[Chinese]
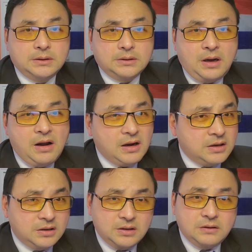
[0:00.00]
他
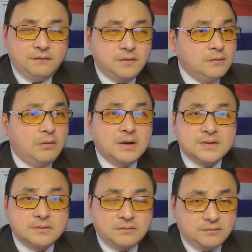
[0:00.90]
可风光
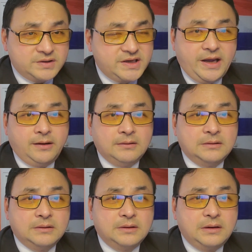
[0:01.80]
无限
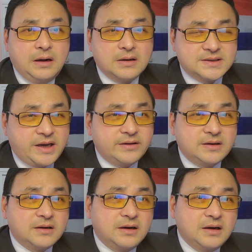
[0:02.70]
啊，在
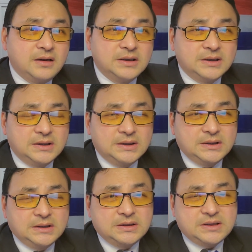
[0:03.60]
这个
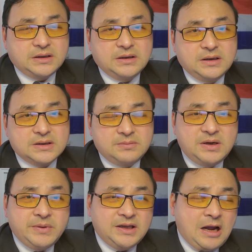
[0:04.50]
这个什么人
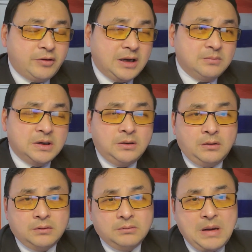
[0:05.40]
民大会堂门
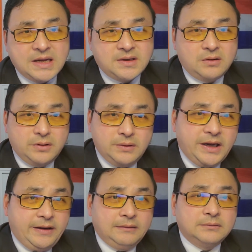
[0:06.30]
口拍照留
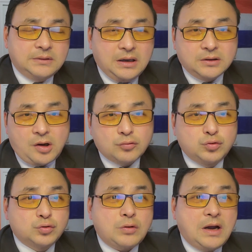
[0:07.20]
念啊，到
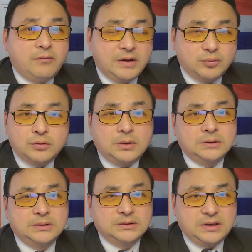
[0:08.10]
处刷微博
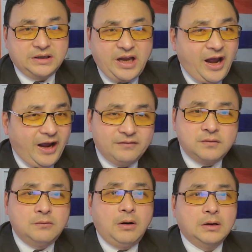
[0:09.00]
啊，太
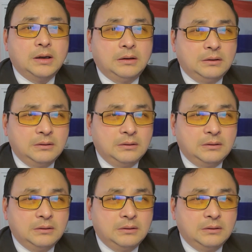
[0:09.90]
风光了，